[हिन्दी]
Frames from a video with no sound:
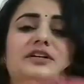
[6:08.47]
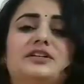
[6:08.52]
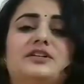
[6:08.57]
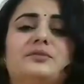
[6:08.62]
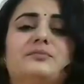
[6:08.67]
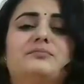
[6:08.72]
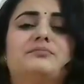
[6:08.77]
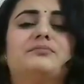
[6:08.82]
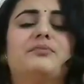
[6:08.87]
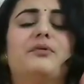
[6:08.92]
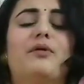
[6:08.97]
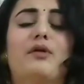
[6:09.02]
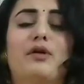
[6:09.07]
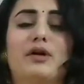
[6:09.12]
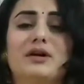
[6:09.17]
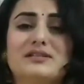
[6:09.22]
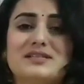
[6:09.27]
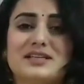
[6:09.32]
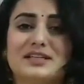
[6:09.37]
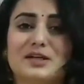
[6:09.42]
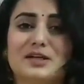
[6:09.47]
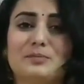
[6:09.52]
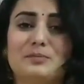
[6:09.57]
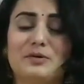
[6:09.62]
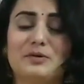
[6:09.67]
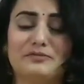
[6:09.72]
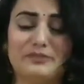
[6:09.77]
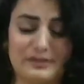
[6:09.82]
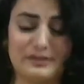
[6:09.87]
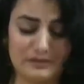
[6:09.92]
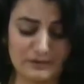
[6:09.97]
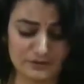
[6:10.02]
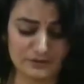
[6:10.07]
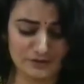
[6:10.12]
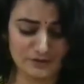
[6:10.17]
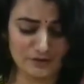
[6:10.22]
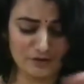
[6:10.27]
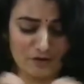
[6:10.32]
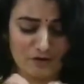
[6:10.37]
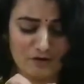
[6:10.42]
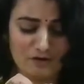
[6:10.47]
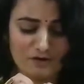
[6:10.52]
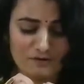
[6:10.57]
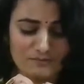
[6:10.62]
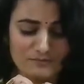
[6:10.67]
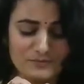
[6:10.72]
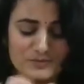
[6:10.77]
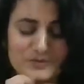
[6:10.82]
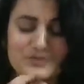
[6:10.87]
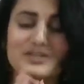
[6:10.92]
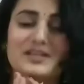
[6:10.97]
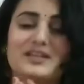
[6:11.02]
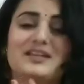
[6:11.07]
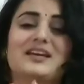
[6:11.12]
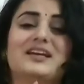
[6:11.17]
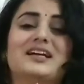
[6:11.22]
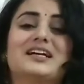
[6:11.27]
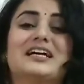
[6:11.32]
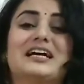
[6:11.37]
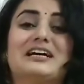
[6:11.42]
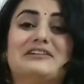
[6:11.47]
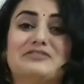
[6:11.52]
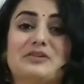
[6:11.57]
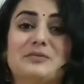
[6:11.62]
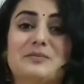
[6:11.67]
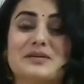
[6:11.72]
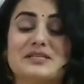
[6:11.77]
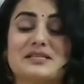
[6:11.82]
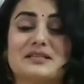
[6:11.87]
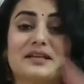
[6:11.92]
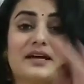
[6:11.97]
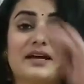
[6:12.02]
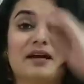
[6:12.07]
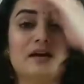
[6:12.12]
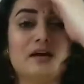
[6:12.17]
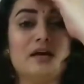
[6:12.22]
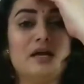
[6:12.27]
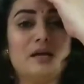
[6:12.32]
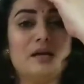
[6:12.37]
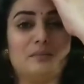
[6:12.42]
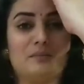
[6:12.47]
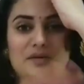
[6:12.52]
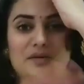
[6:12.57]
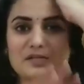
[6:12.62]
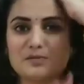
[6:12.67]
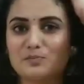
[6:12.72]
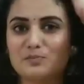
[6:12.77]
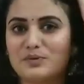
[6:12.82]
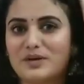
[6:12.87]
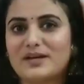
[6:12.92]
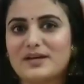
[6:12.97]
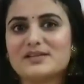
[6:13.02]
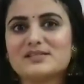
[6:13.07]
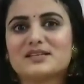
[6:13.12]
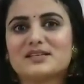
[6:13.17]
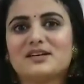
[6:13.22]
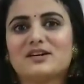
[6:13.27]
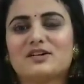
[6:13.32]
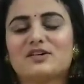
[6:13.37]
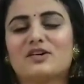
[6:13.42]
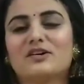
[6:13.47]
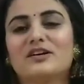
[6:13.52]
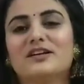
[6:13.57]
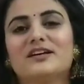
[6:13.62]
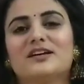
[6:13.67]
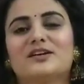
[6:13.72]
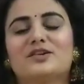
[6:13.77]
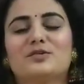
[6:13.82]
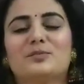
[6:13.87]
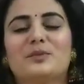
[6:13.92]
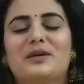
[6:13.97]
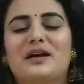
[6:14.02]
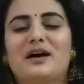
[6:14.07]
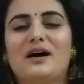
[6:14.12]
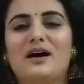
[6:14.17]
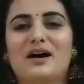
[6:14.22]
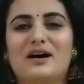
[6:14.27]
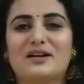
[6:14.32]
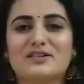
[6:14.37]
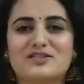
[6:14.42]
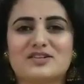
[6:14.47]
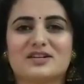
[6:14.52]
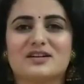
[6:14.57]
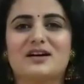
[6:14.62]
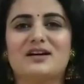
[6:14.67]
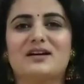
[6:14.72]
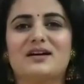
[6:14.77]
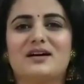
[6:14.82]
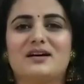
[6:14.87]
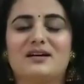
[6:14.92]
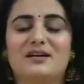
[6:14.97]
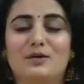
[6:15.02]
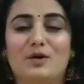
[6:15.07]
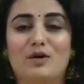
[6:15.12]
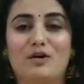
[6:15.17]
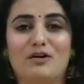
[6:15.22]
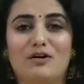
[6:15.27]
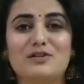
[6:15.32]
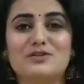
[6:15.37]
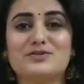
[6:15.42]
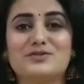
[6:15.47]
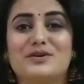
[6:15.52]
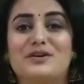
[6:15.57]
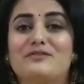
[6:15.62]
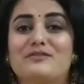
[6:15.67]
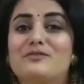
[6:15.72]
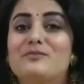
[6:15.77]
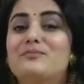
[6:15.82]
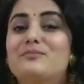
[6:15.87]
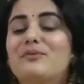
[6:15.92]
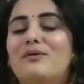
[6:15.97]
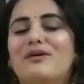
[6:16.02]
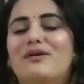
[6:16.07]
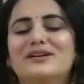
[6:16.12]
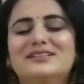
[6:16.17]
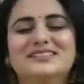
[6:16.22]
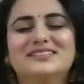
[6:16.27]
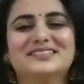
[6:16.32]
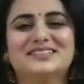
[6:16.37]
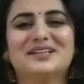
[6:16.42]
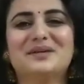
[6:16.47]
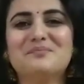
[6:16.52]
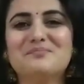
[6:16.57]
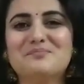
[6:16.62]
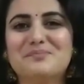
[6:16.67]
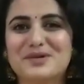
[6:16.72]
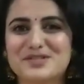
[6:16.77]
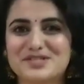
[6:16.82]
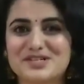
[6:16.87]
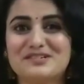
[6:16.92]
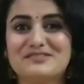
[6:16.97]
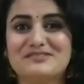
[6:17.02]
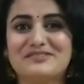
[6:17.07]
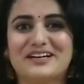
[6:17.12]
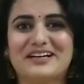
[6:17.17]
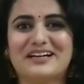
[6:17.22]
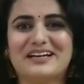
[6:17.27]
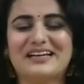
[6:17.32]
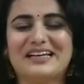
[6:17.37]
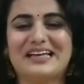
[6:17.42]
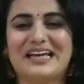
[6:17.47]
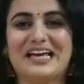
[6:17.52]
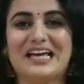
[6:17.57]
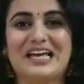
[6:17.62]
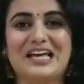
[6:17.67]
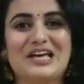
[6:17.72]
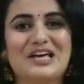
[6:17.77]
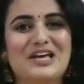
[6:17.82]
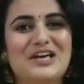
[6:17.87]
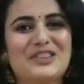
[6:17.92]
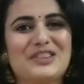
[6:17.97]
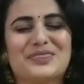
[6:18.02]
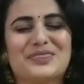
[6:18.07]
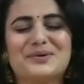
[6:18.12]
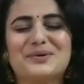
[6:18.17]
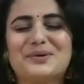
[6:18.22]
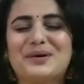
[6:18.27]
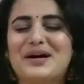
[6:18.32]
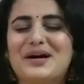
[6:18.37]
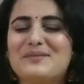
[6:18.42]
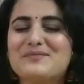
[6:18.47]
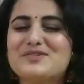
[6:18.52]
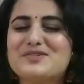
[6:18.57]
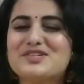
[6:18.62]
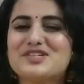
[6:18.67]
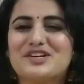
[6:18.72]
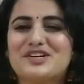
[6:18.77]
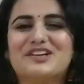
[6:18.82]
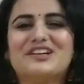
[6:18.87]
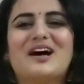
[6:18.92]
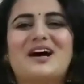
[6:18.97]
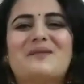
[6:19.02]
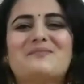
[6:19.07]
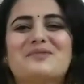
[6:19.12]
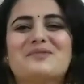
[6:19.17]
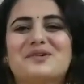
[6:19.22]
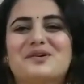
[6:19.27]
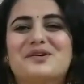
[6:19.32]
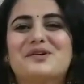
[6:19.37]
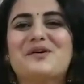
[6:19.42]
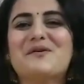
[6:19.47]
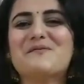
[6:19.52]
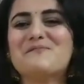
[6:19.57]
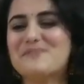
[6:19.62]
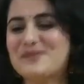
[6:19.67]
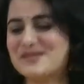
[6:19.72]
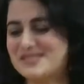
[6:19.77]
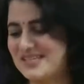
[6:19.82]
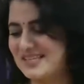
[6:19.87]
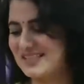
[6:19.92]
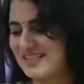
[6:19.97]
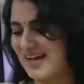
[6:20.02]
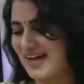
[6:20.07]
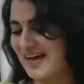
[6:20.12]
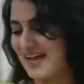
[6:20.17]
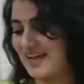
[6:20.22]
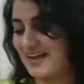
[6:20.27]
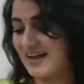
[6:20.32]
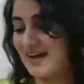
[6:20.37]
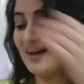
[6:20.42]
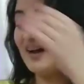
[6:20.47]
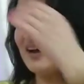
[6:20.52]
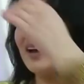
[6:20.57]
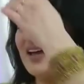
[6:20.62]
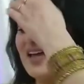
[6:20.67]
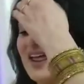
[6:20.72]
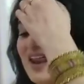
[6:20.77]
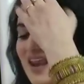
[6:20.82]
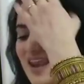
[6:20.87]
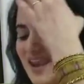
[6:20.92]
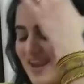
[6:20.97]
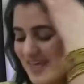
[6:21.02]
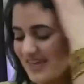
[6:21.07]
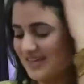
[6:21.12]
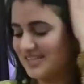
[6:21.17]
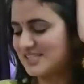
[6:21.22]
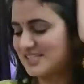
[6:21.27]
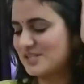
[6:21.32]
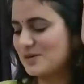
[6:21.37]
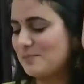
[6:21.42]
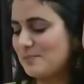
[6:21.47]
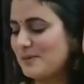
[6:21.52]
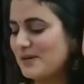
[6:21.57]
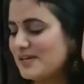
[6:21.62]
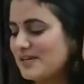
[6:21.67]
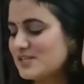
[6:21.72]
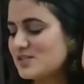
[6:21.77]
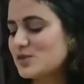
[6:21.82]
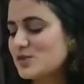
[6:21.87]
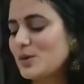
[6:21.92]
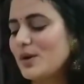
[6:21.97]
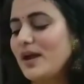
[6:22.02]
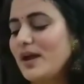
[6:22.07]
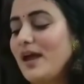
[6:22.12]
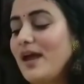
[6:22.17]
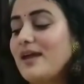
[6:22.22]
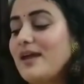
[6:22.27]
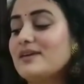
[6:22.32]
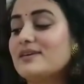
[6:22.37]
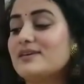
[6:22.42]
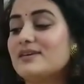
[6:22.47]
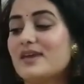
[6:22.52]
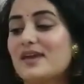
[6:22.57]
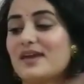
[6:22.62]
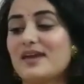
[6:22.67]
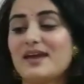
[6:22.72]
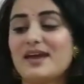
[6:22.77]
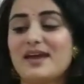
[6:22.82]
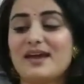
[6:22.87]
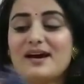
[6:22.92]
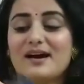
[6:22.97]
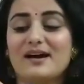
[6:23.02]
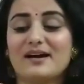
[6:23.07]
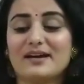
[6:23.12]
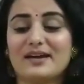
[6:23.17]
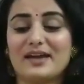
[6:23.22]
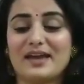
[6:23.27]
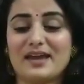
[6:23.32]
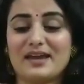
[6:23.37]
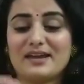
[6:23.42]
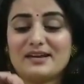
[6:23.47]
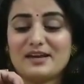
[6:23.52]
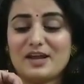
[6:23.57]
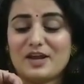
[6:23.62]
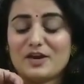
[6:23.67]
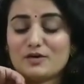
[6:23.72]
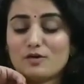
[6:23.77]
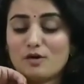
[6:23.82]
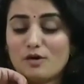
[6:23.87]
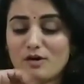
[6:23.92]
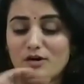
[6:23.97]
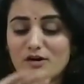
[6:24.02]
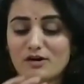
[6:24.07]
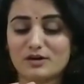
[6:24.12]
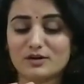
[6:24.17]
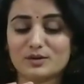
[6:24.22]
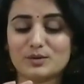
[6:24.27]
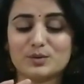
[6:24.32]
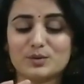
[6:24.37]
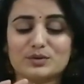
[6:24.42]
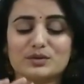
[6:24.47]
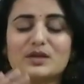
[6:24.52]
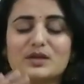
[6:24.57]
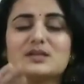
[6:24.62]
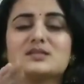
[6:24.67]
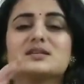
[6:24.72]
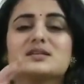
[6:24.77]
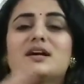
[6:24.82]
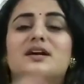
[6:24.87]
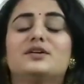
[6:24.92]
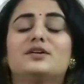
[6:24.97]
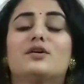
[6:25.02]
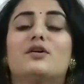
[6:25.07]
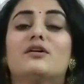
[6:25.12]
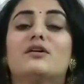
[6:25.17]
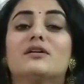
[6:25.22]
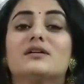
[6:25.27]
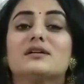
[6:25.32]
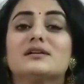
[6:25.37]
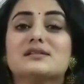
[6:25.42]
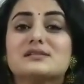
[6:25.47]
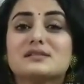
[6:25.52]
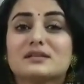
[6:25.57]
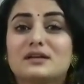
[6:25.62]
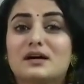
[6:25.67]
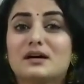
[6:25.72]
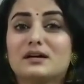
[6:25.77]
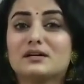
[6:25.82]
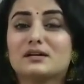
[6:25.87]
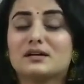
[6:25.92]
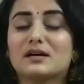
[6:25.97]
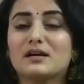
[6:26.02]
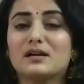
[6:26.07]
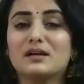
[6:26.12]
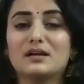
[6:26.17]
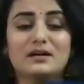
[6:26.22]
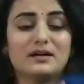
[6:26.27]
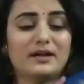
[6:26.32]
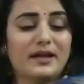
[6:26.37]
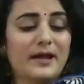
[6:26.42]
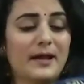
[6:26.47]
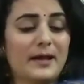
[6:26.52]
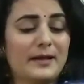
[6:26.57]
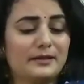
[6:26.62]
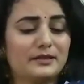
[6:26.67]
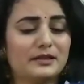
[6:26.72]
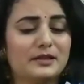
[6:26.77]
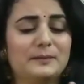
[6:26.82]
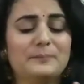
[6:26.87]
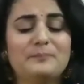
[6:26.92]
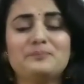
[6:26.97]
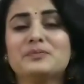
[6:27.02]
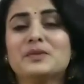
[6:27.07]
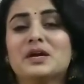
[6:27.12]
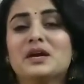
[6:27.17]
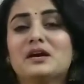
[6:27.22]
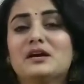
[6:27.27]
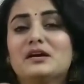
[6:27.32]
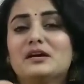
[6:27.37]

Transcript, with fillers: विथ बहुत ज्यादा परफेक्ट लगती है और मुझे ये काफी पसंद आया प्लस प्राइस के अकॉर्डिंग एक तो मेरा आज का ना हॉल जो है वो बहुत ही ज्यादा बजट फ्रेंडली है तो आई एम श्योर आप लोगों को पसंद आएगा नेक्स्ट पीस जो है ये है अगेन एक और कुर्ता सेट और इसका कलर है एकदम